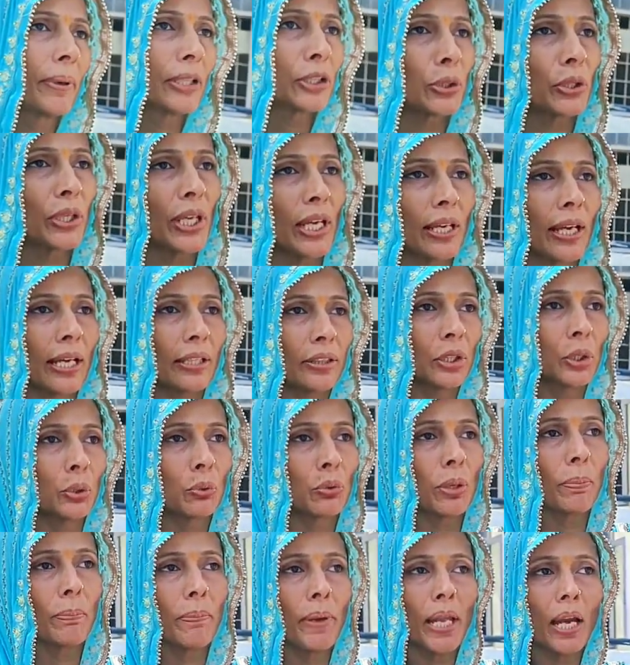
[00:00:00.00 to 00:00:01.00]
मैं तो ये कहती हूँ
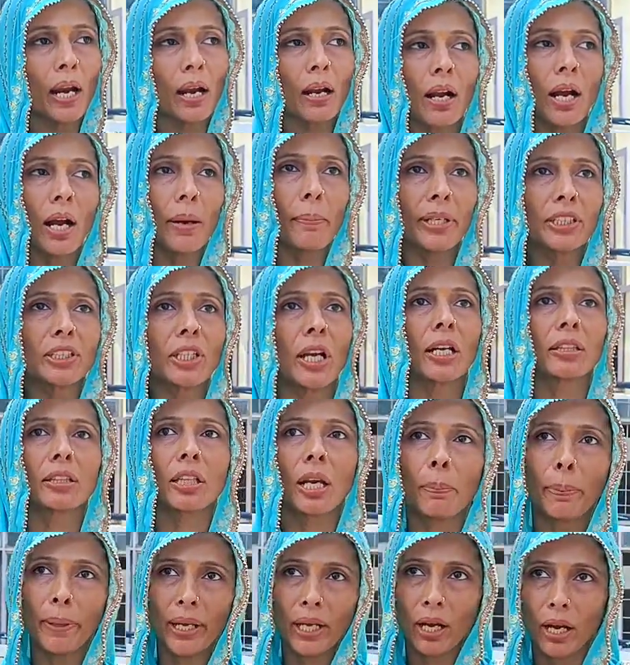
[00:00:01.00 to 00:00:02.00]
कि मेरा काम है
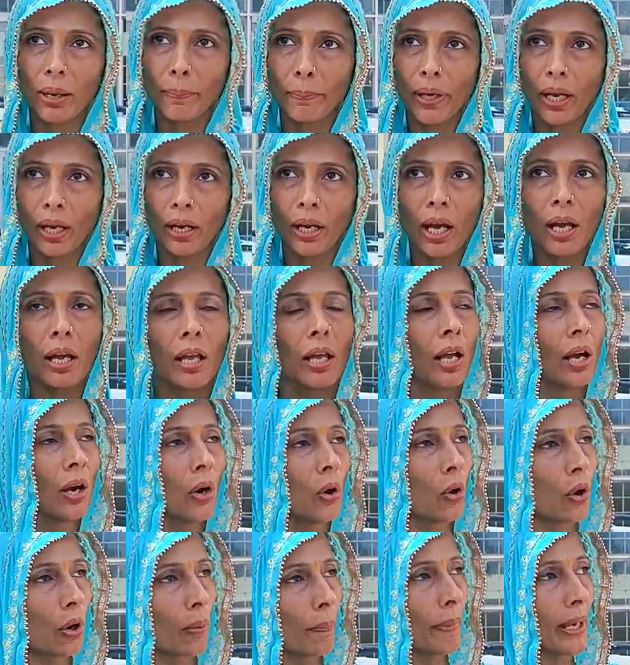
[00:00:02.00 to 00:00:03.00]
धरातल पे काम करना
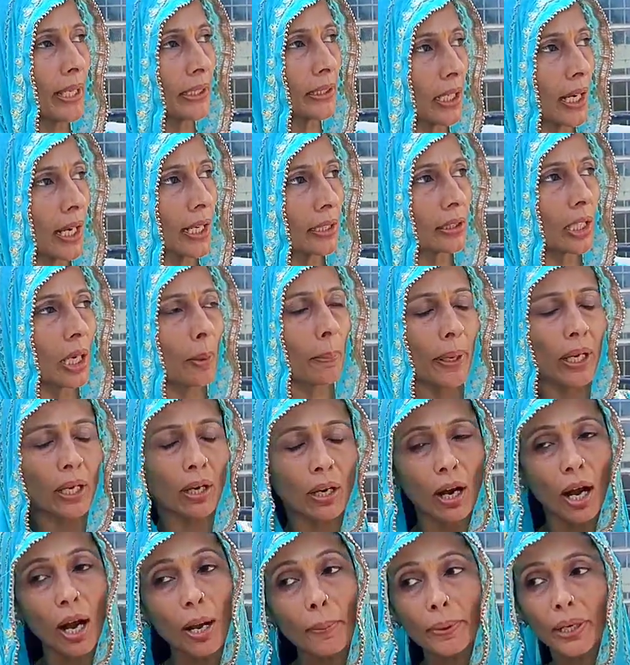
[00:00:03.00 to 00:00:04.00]
और मैं धरातल पर
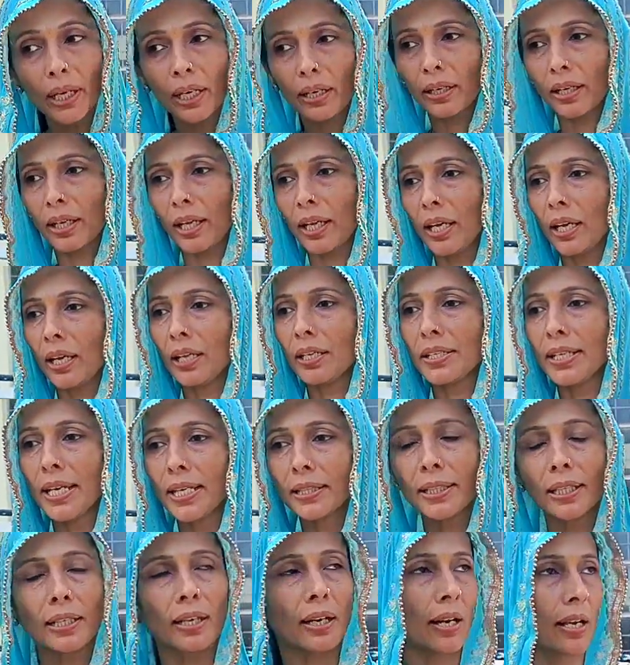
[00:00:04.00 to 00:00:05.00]
काम करके ये
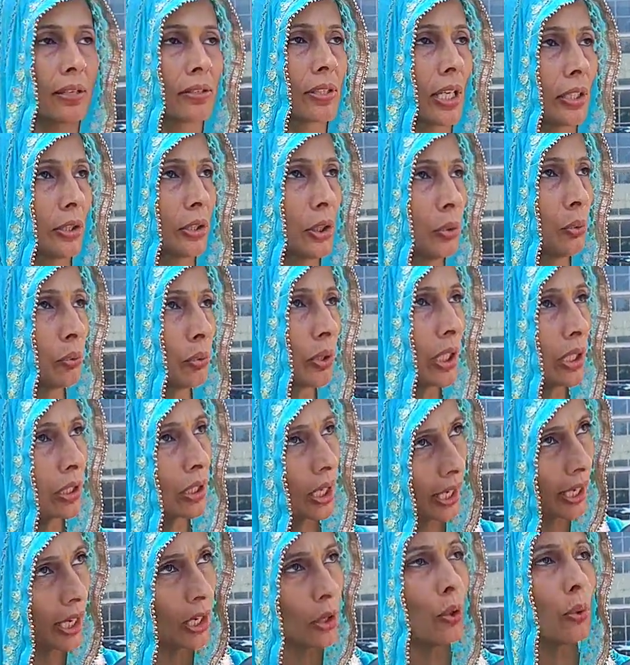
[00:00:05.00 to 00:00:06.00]
दिखाना चाहती हूँ कि
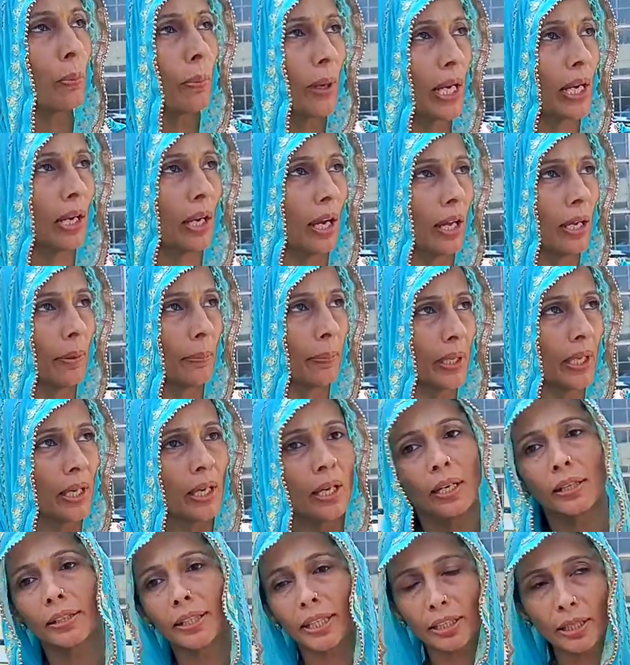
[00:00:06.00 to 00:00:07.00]
घरेलू महिलाएं भी
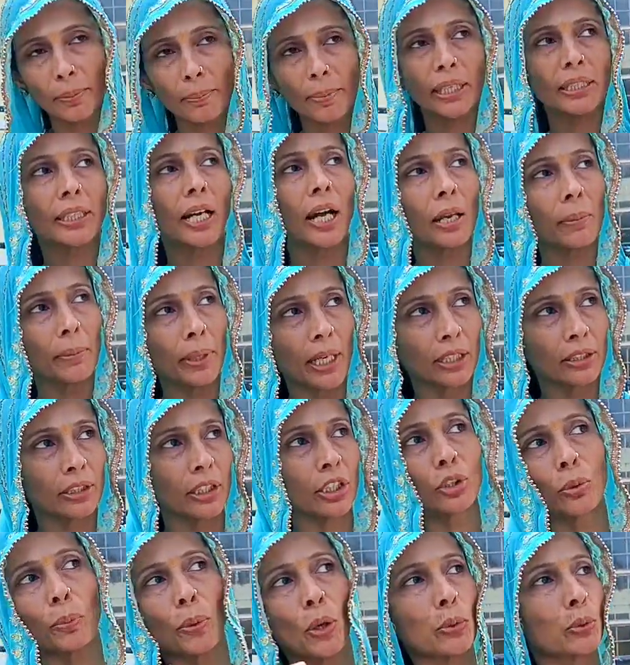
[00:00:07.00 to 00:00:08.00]
यदि मैदान में आती
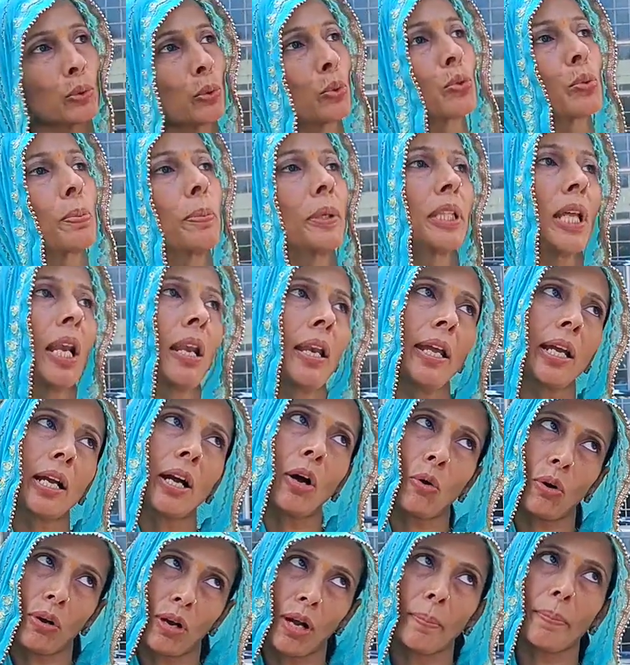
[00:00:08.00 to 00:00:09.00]
है तो बहुत कुछ बदलने
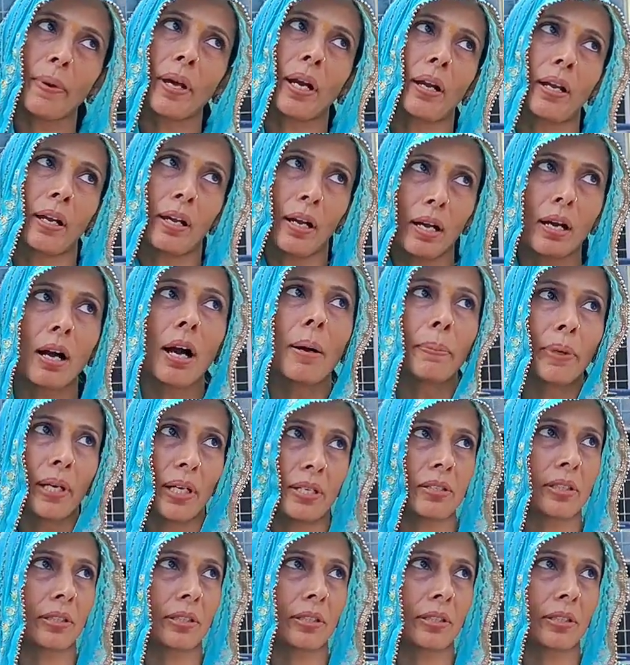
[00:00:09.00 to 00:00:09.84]
का और काम करने का काम कर